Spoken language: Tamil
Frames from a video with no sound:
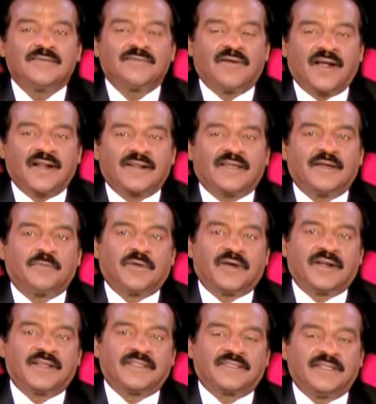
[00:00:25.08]
வாழ்க்கை
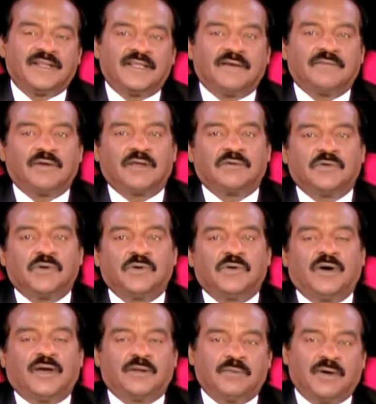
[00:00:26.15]
பயணத்தில் எவ்வளவோ
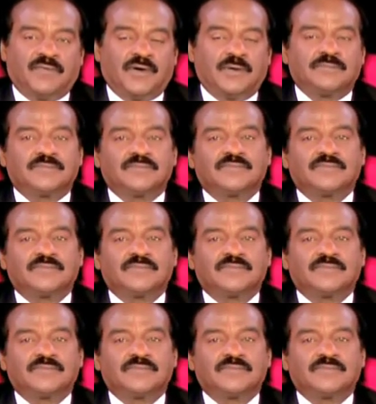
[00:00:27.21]
அனுபவம்